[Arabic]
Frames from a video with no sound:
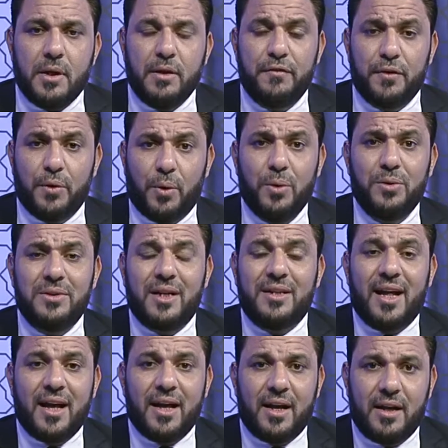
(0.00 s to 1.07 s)
فرعون
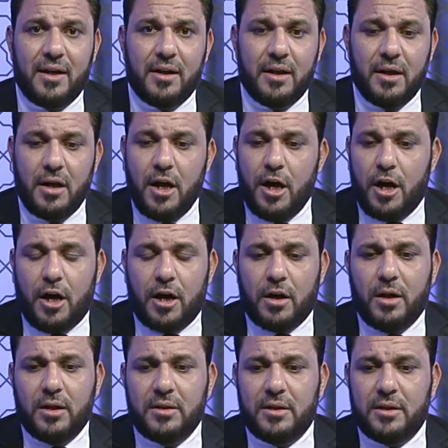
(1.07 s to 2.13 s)
تدخل
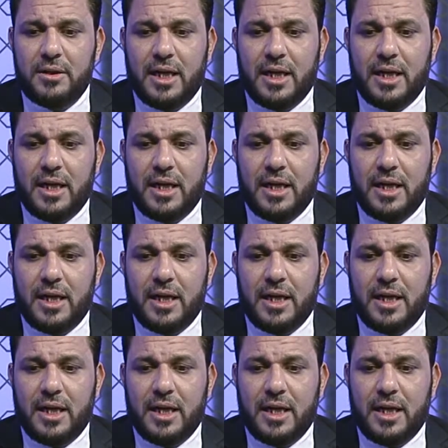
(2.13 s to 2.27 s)
أراد